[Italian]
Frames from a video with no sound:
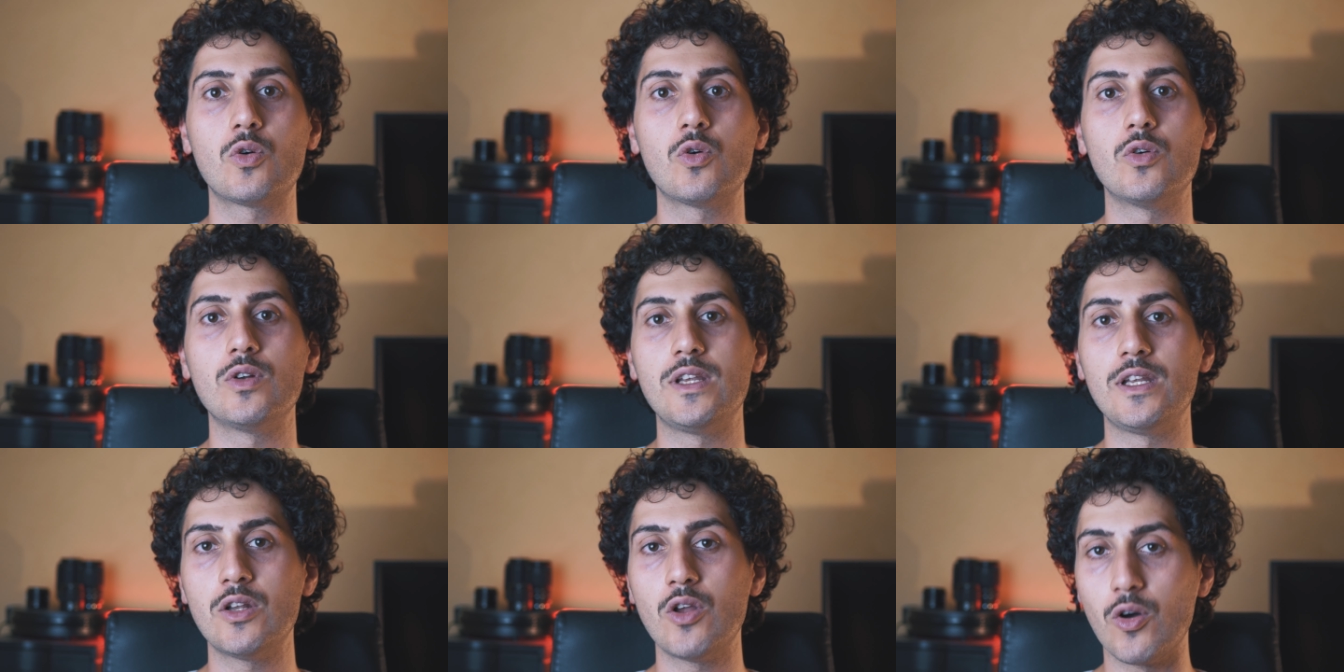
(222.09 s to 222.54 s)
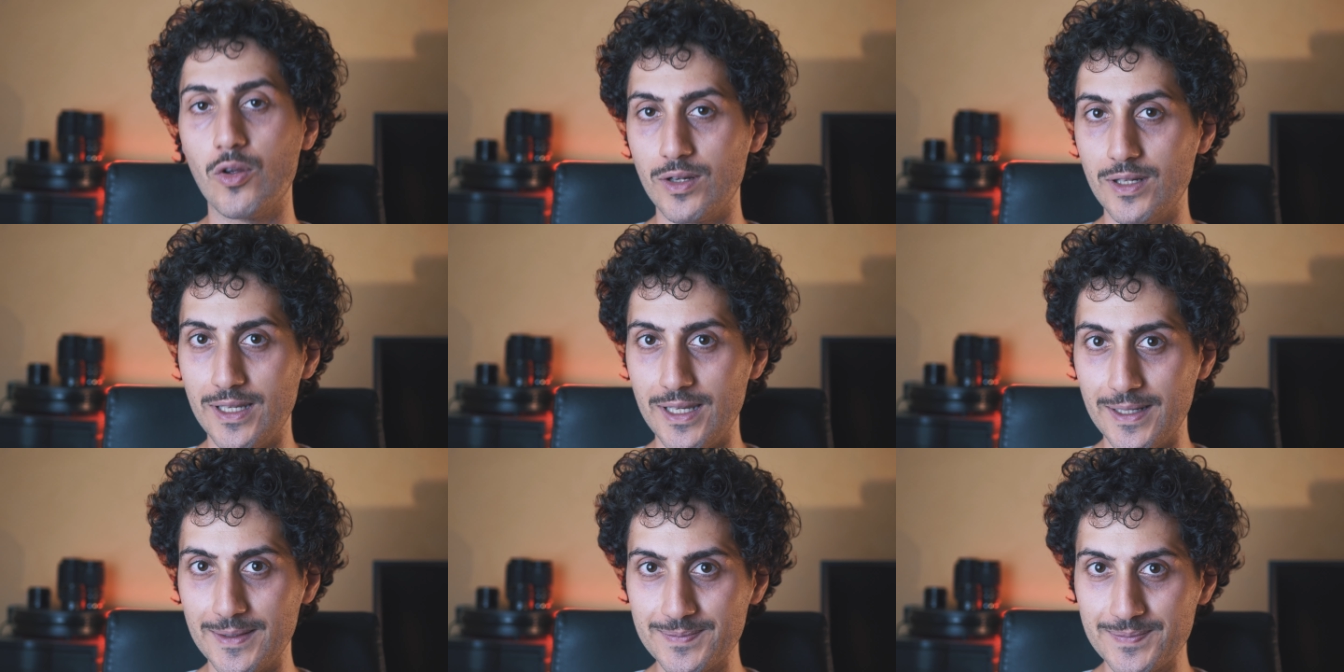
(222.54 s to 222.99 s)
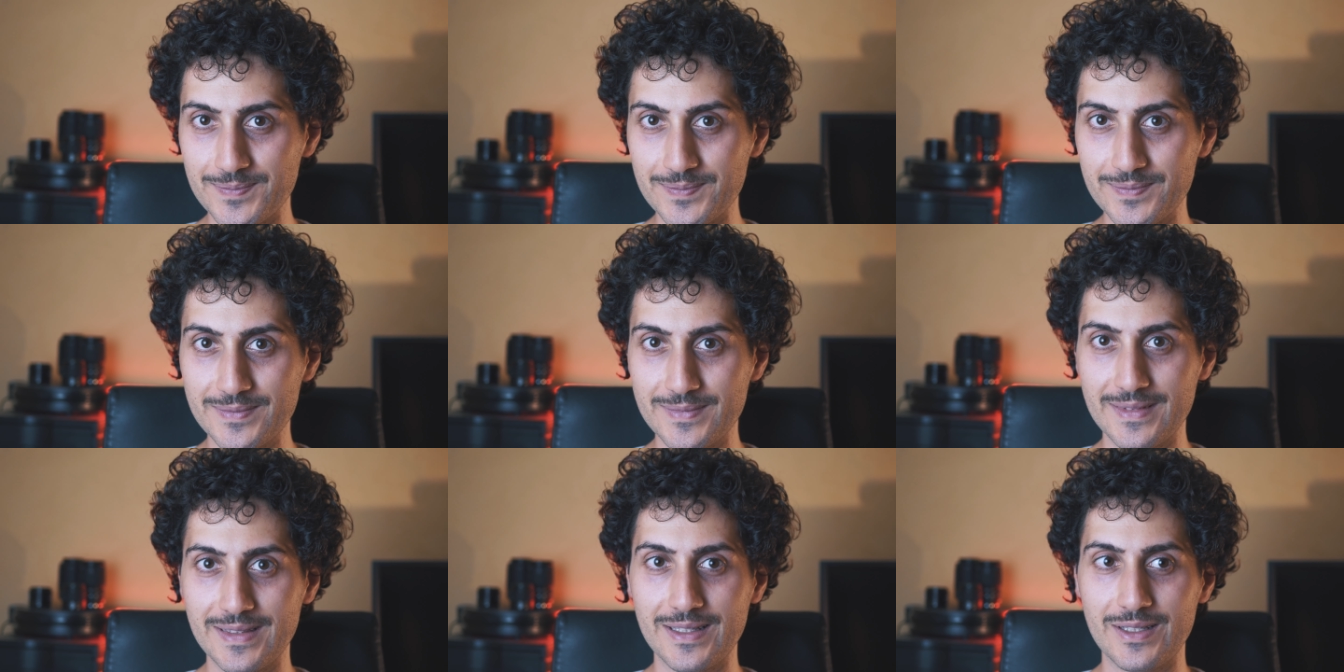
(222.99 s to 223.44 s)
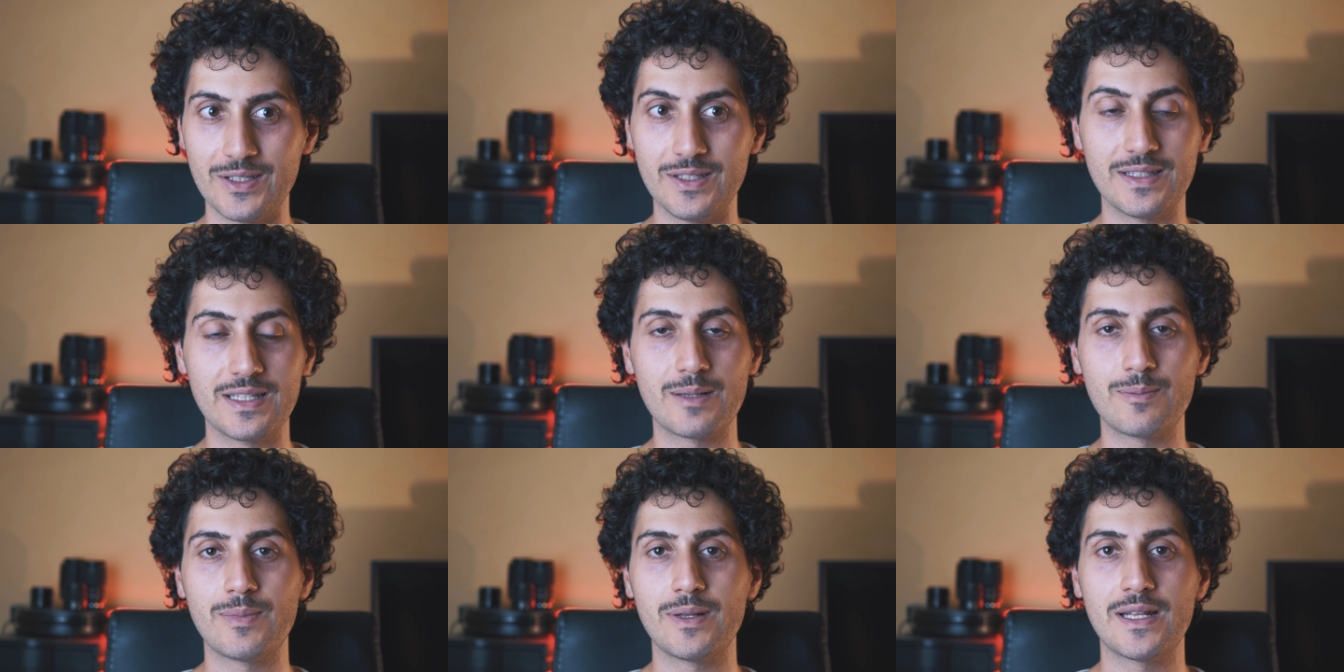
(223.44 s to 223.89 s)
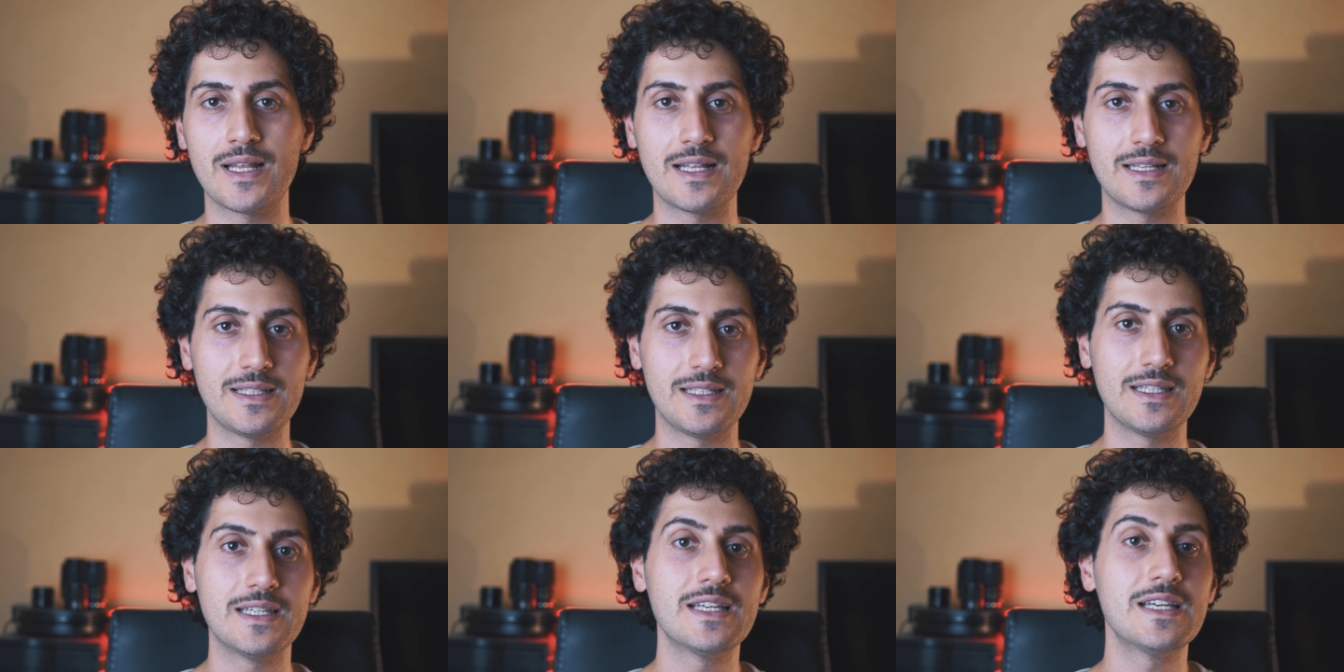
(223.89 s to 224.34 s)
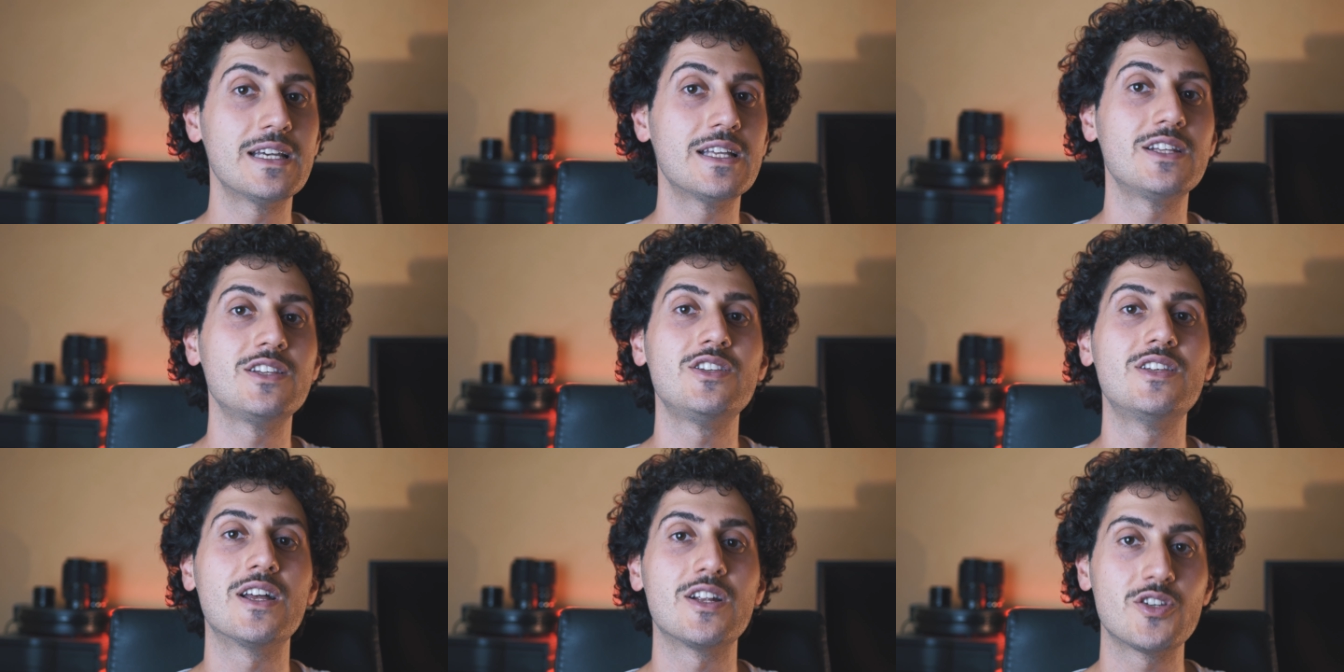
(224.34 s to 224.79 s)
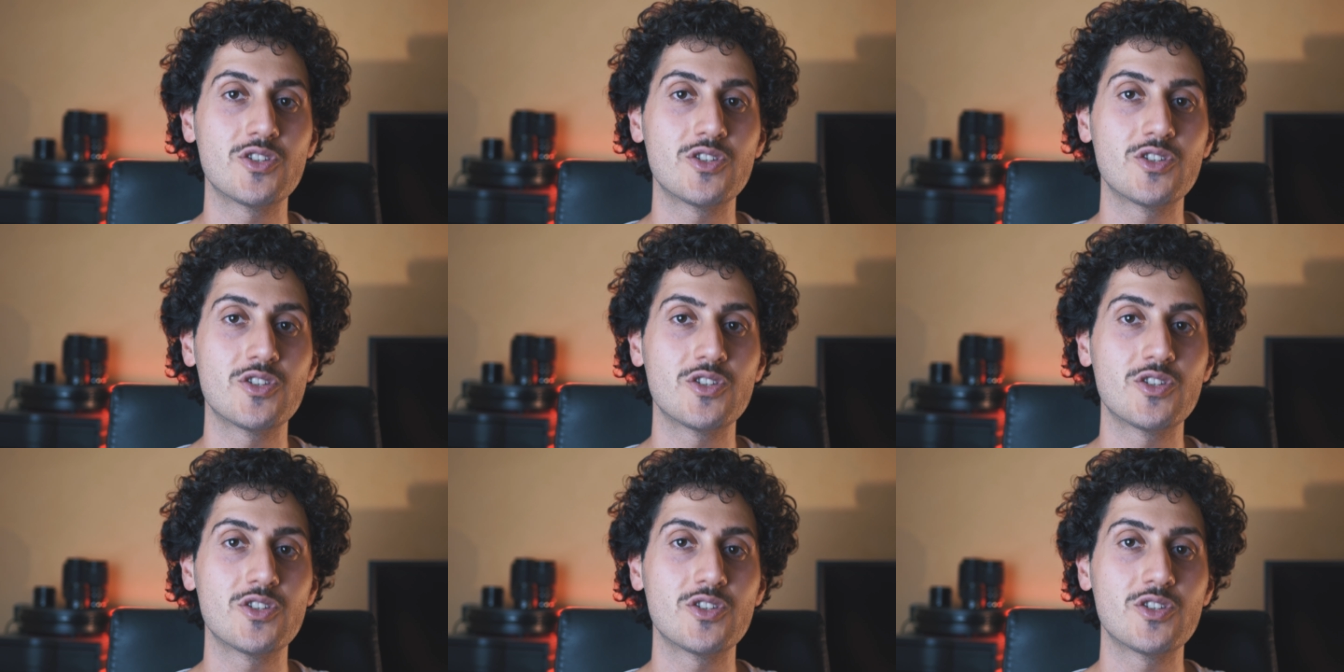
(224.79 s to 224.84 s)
con i nonni interpretati da